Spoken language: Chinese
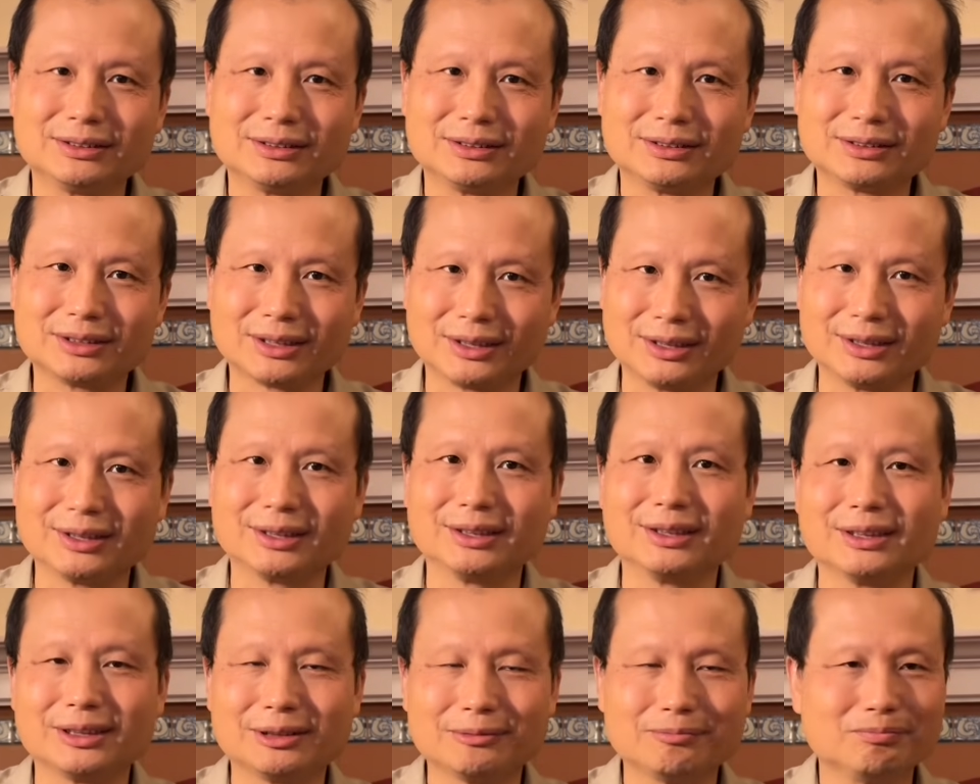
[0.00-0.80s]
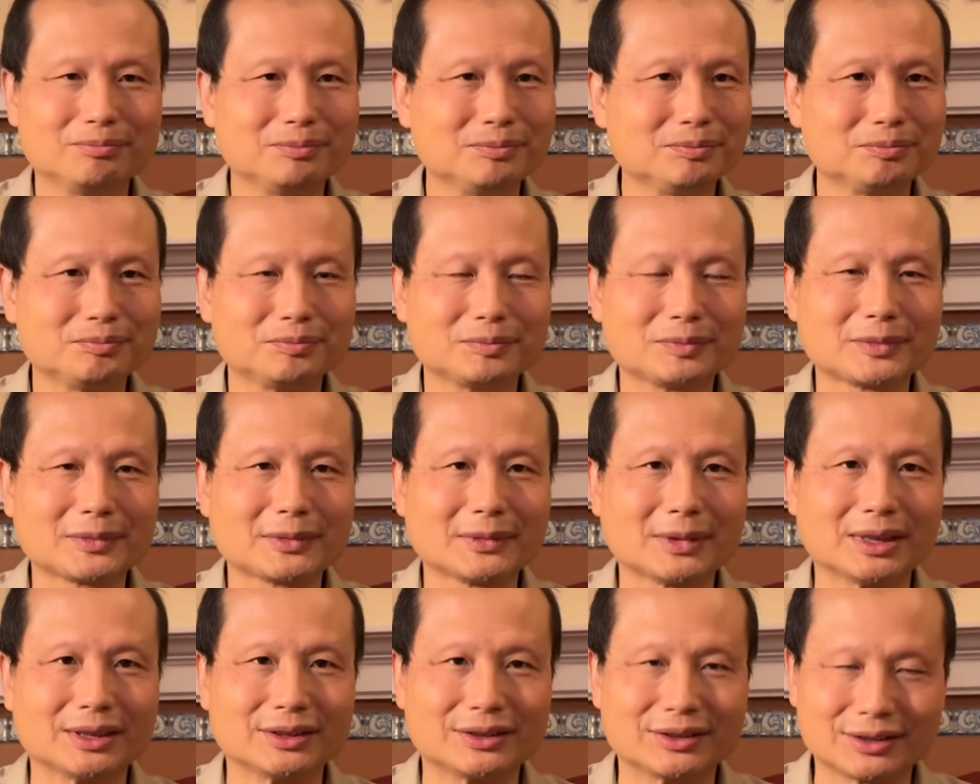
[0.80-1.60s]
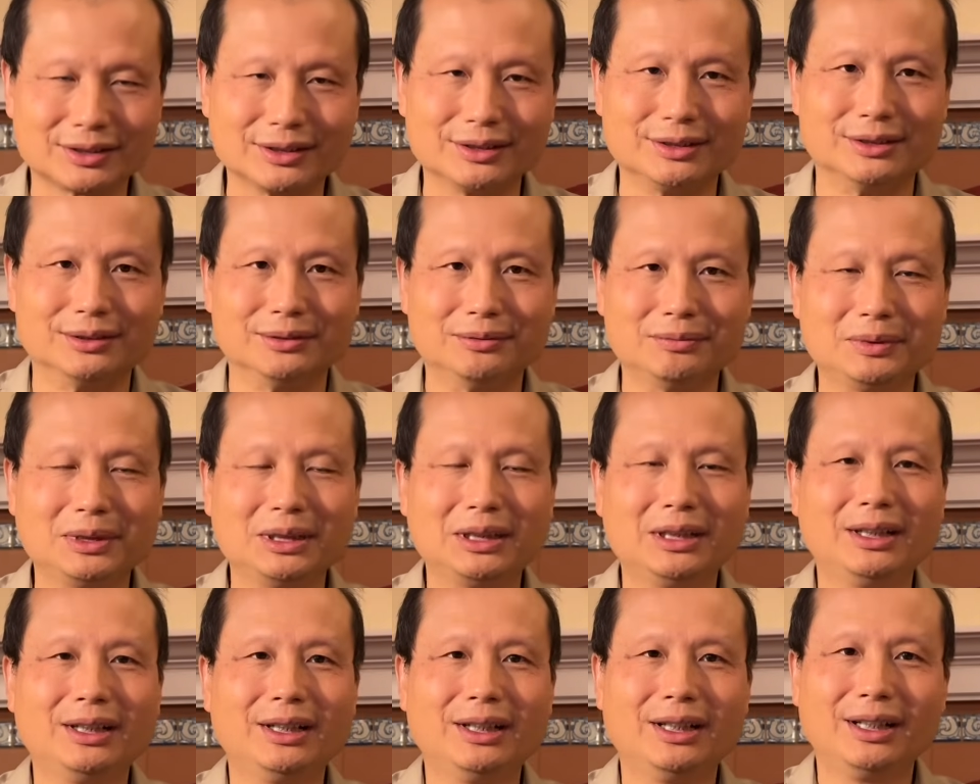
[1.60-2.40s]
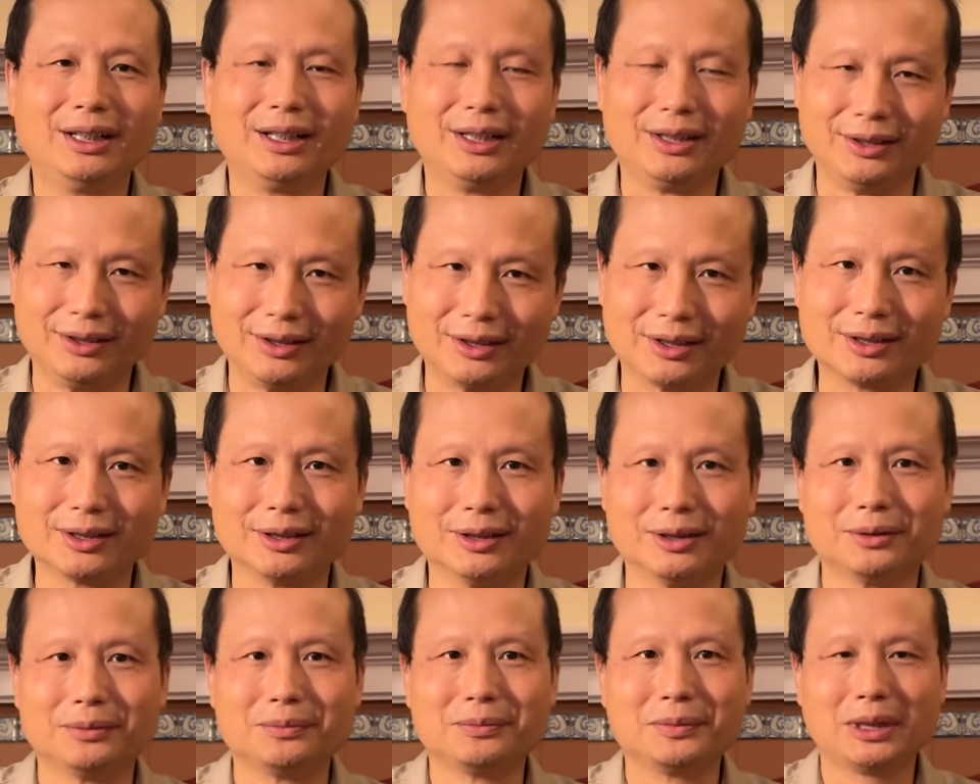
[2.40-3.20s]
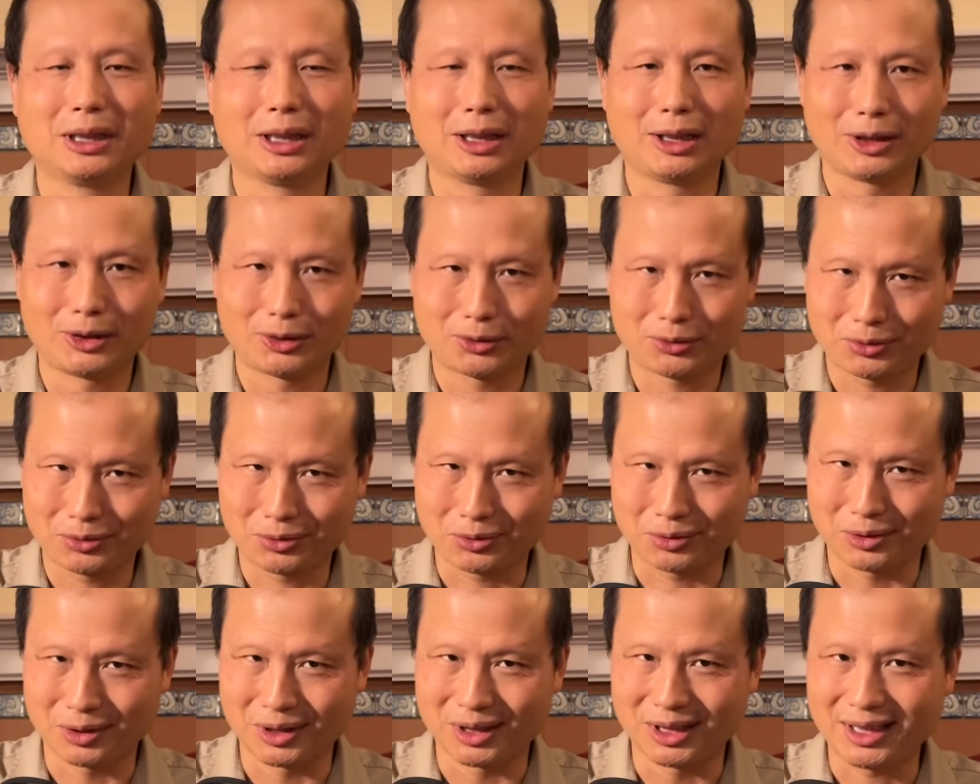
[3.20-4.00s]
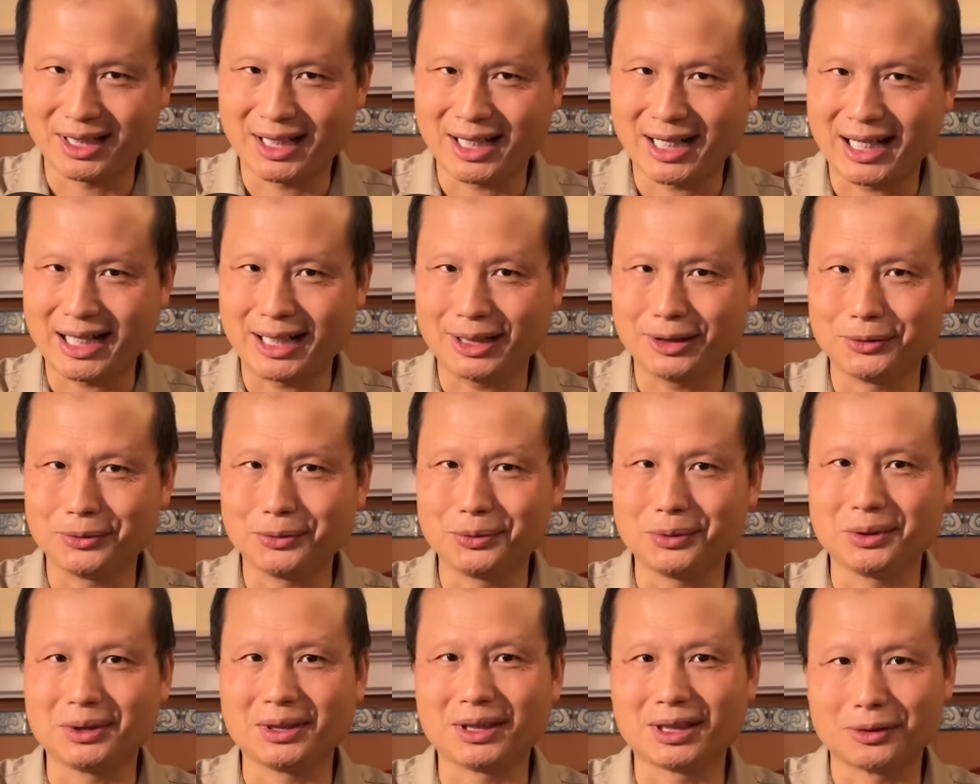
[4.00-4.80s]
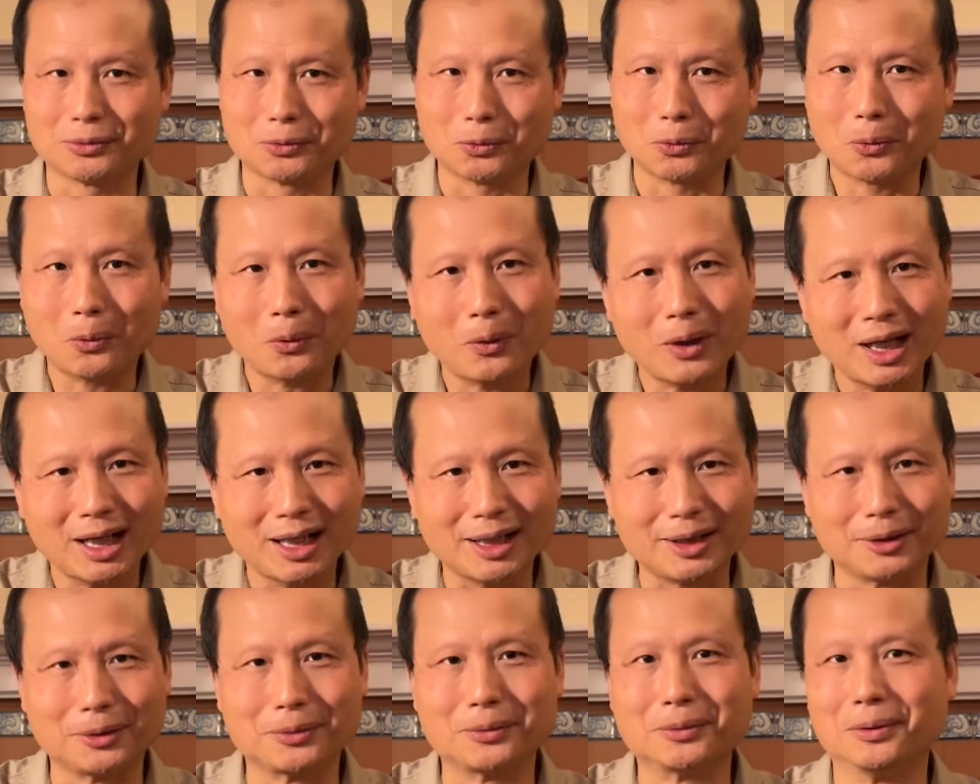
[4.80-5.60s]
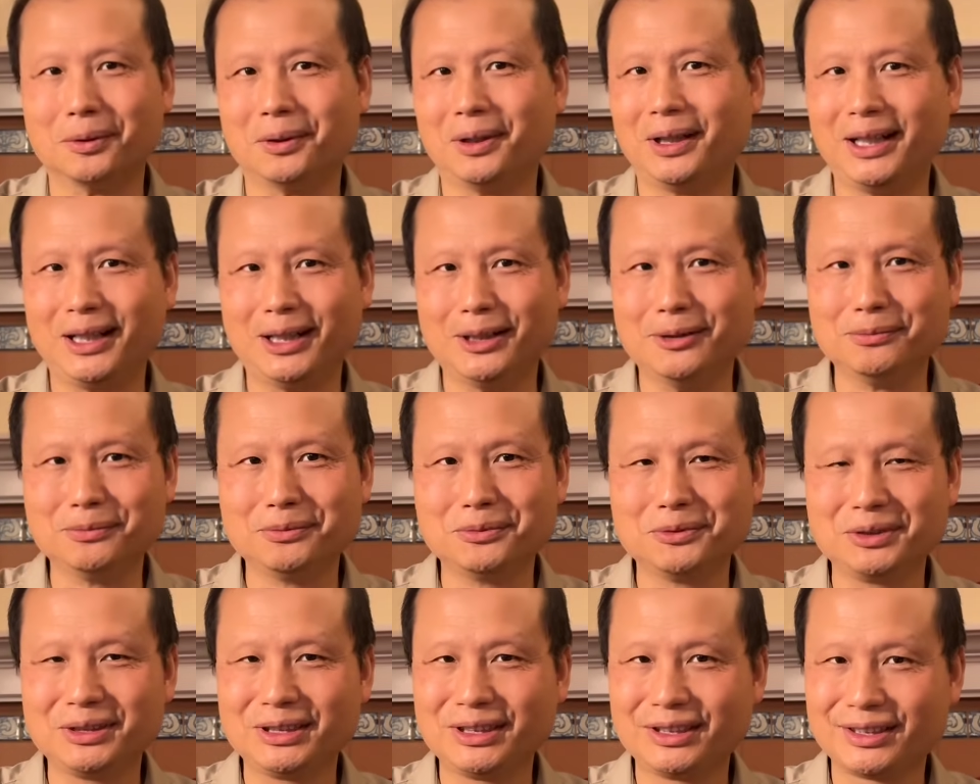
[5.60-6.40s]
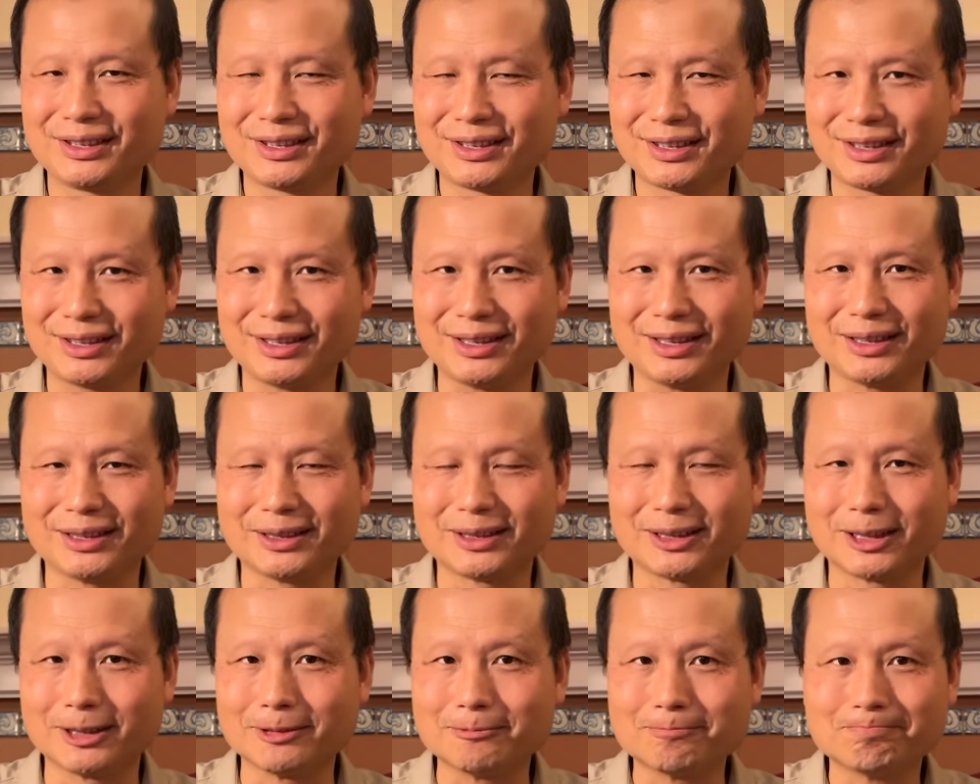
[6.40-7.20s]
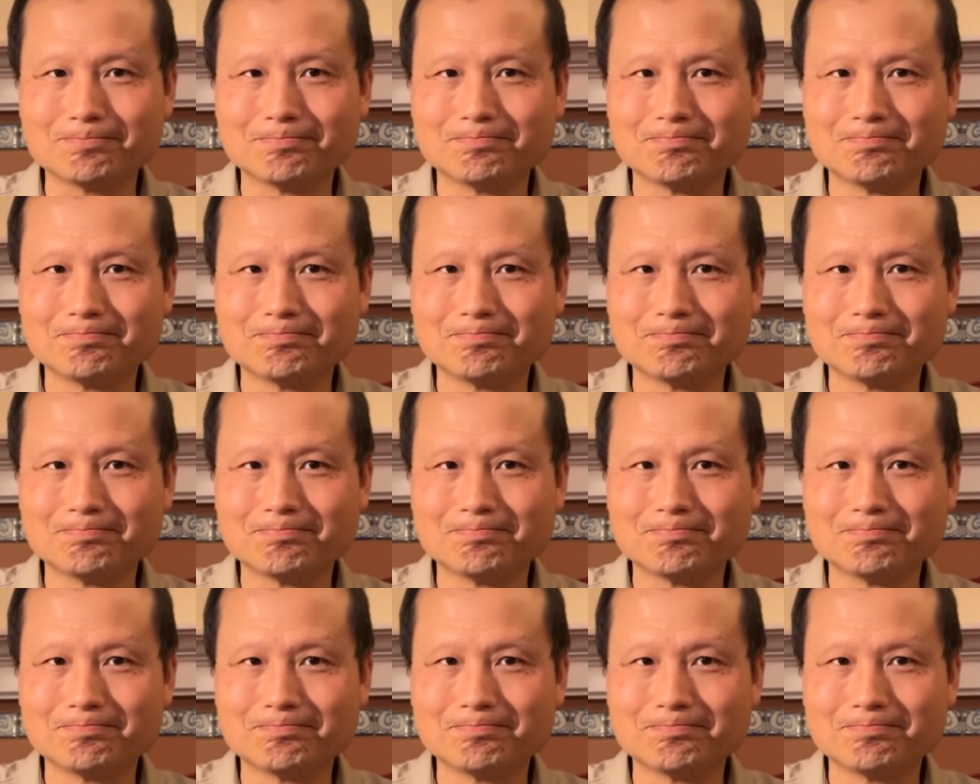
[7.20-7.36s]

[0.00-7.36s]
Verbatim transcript: 这个呢，那是一个学汉语的外国人写的。